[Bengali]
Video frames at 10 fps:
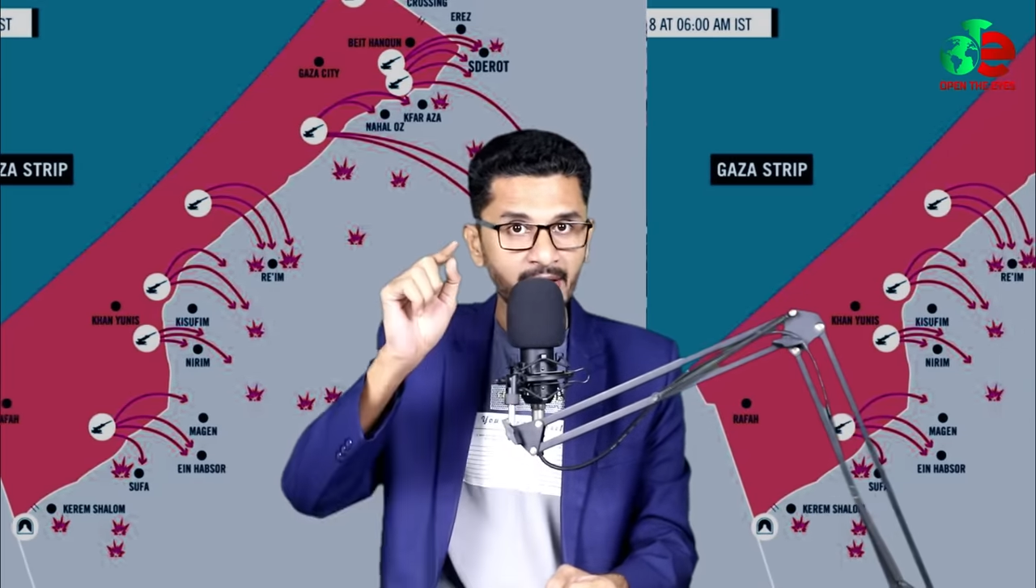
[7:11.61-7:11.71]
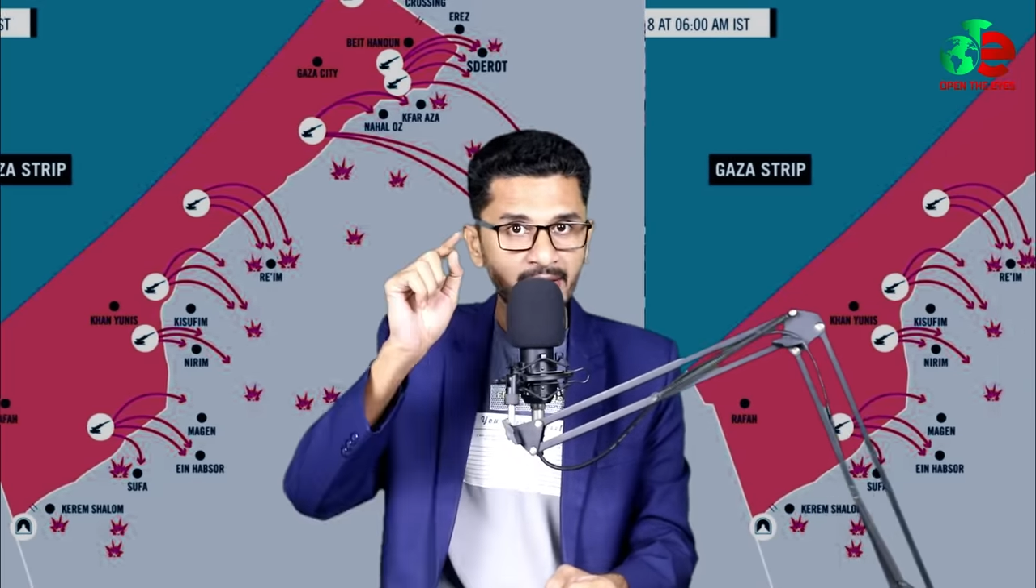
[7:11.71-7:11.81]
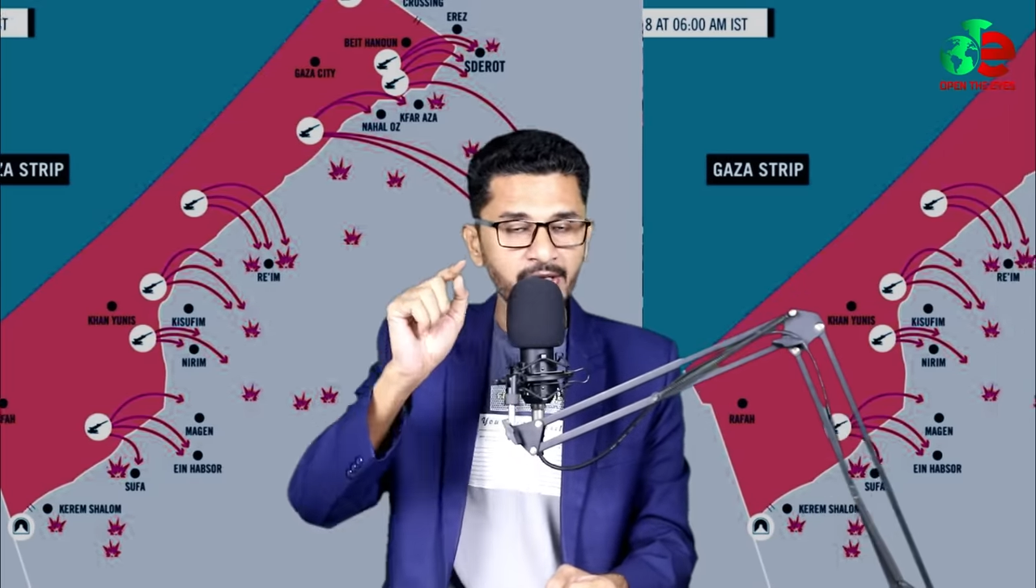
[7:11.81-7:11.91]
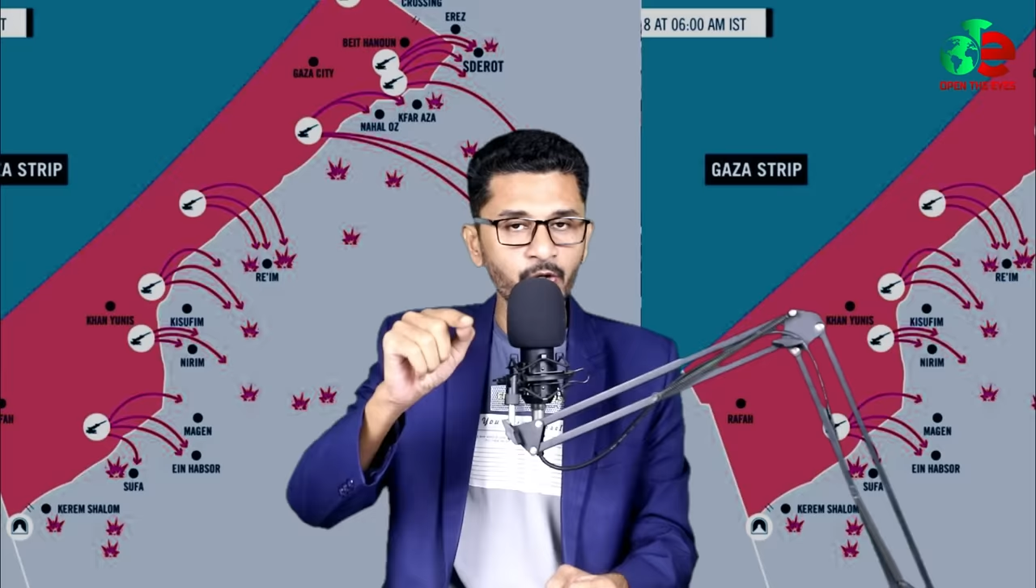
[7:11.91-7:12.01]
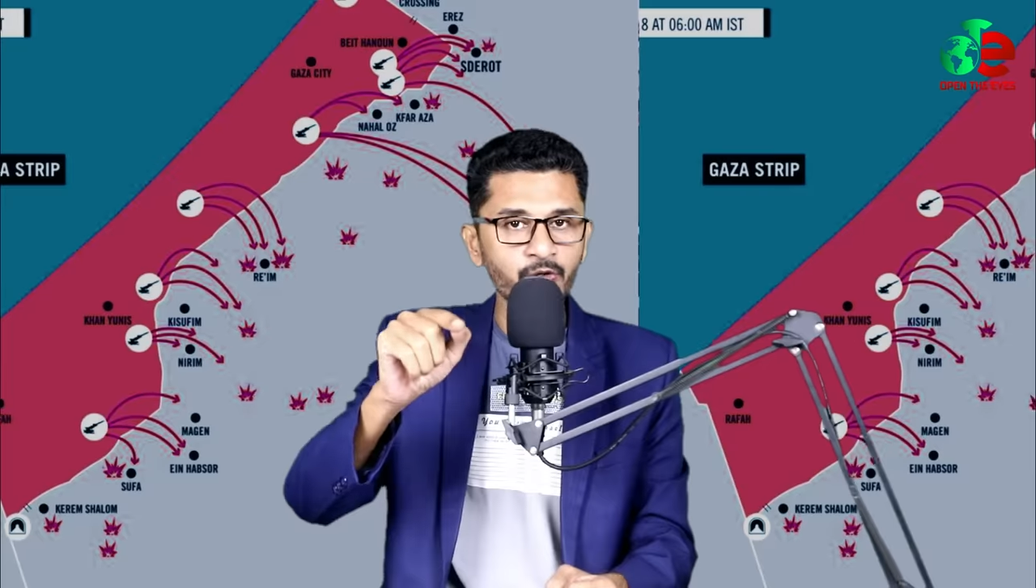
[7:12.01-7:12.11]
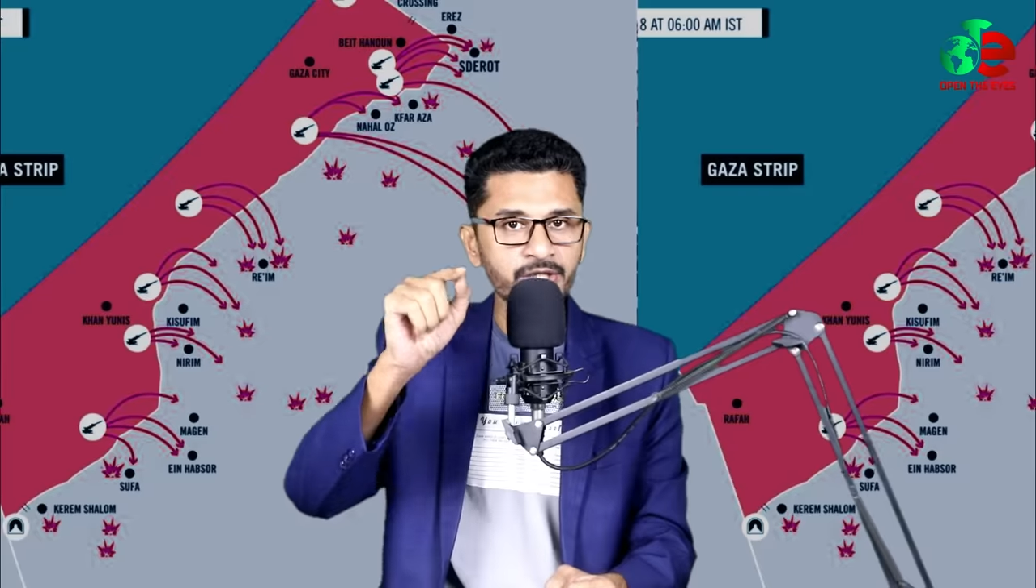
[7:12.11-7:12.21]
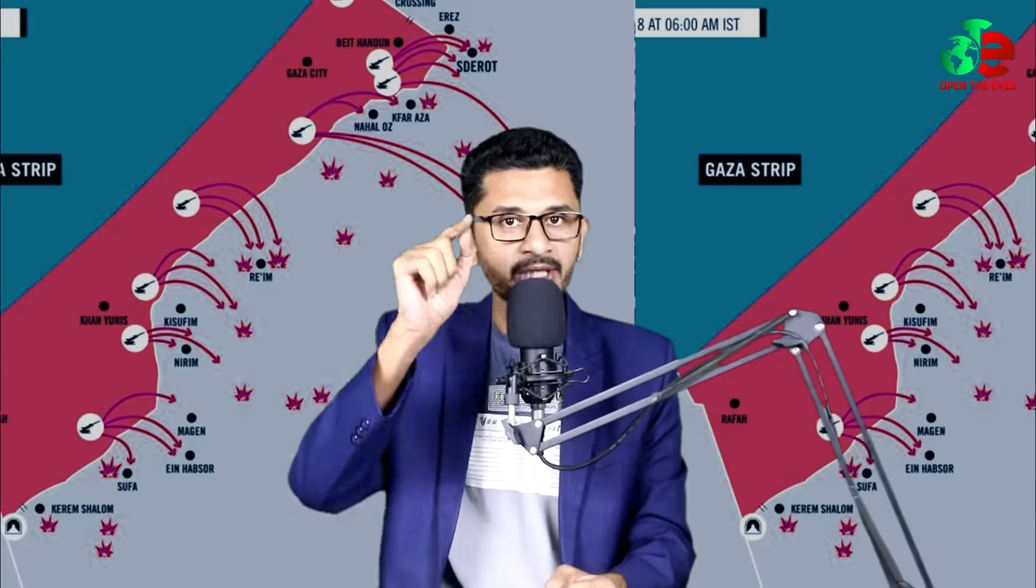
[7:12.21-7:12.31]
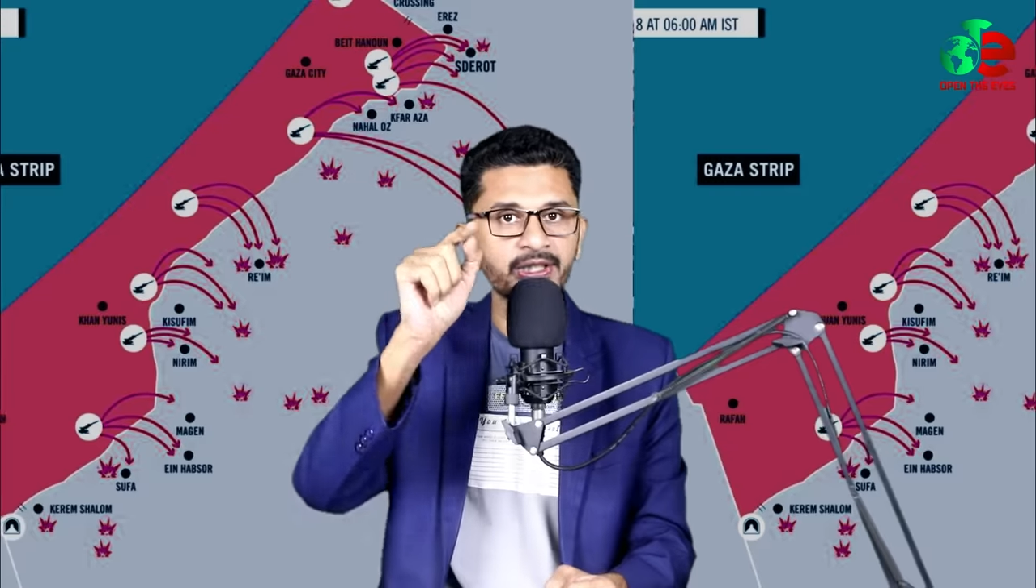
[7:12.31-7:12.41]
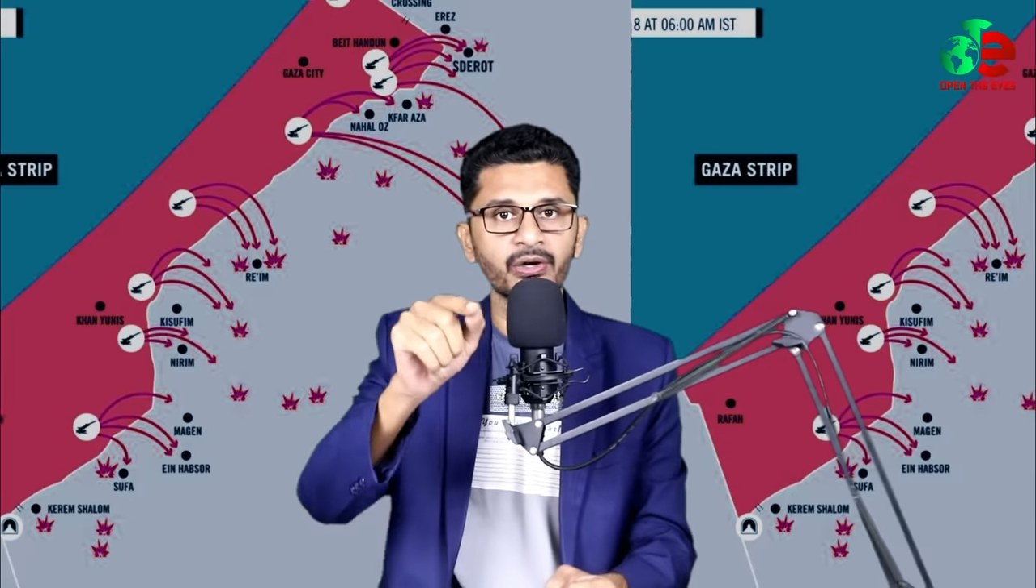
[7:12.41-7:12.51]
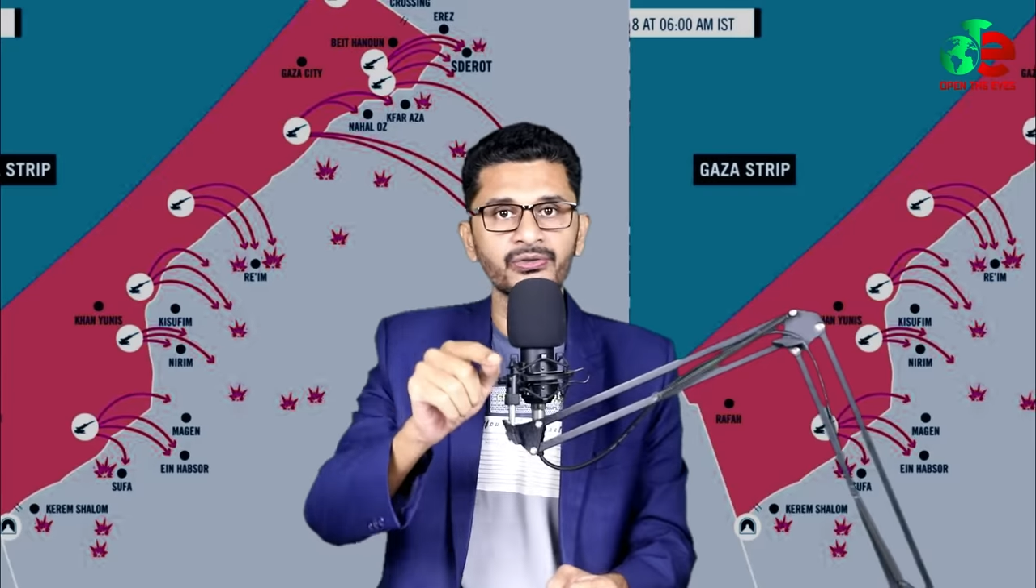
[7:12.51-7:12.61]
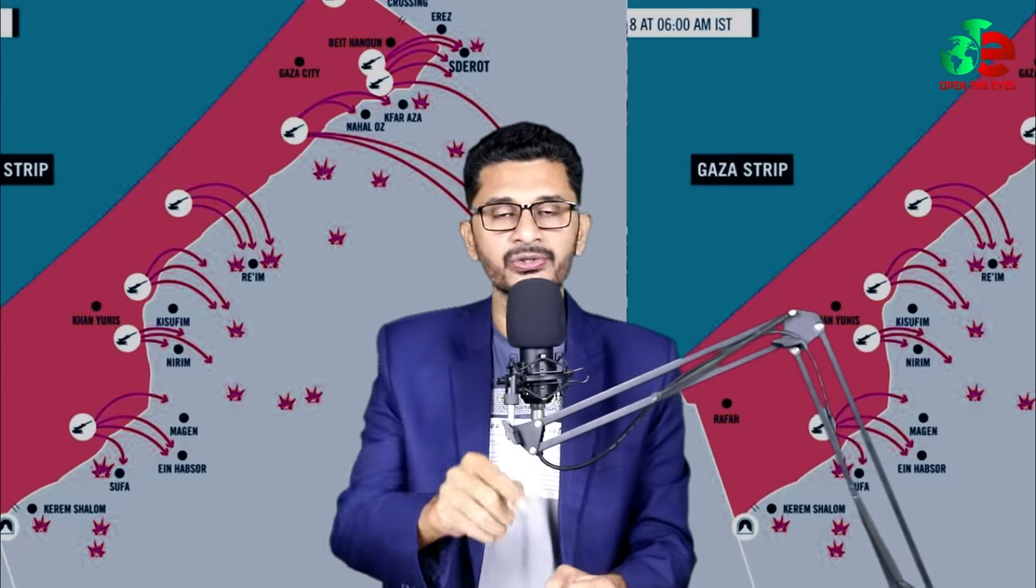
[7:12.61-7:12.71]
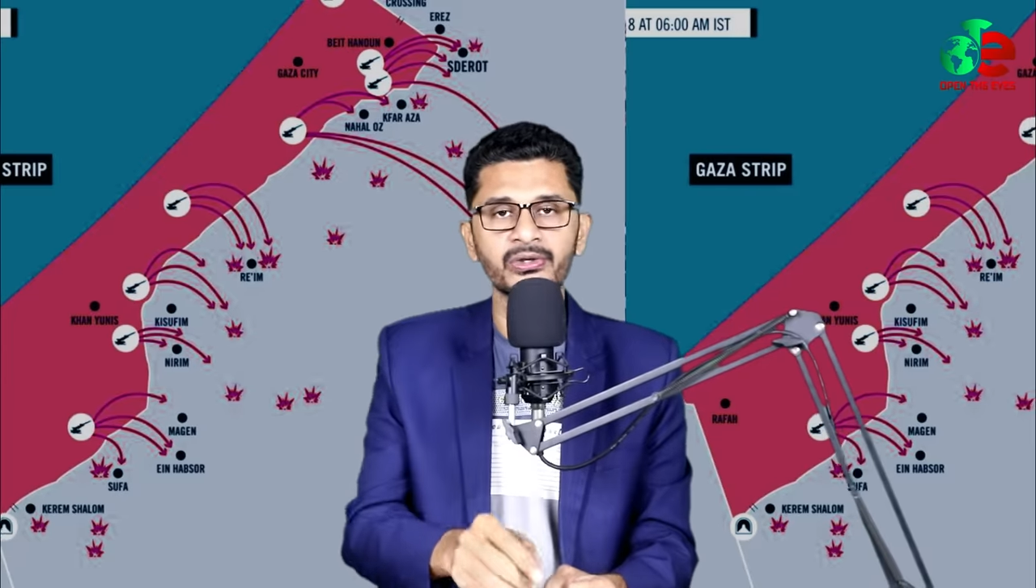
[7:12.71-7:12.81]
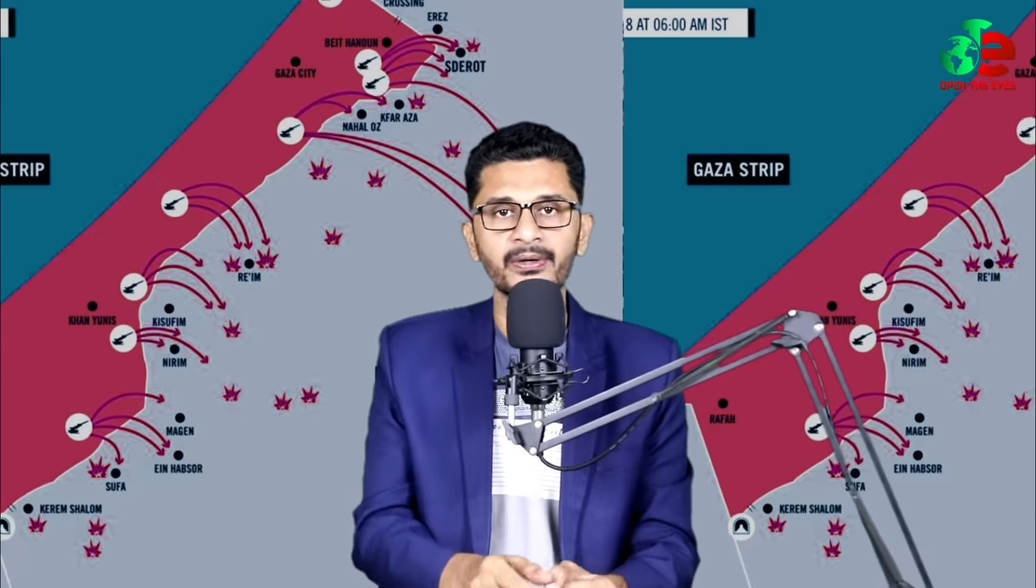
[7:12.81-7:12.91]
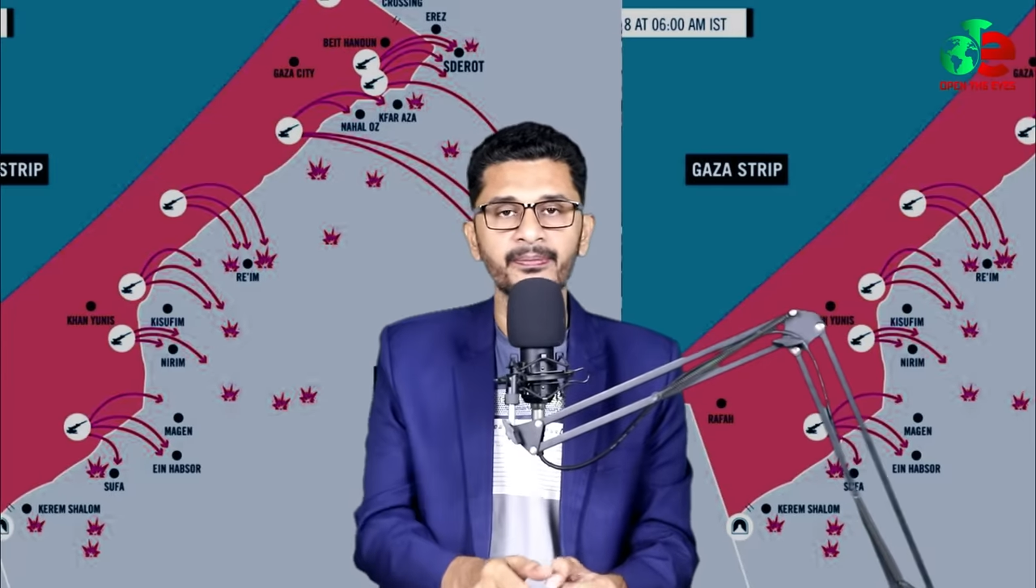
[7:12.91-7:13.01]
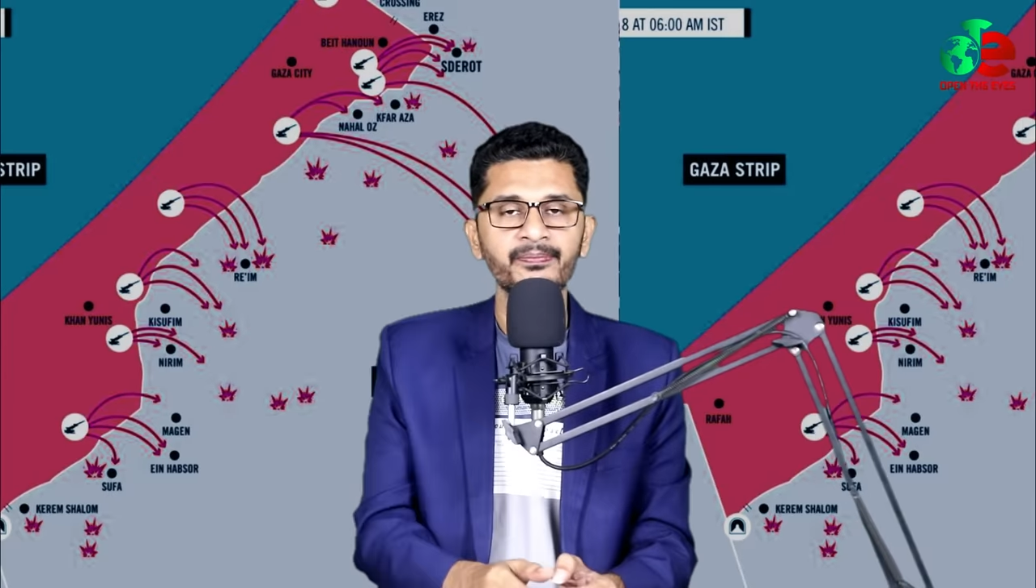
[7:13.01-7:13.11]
টার্গেট করছে তাদের অঞ্চলে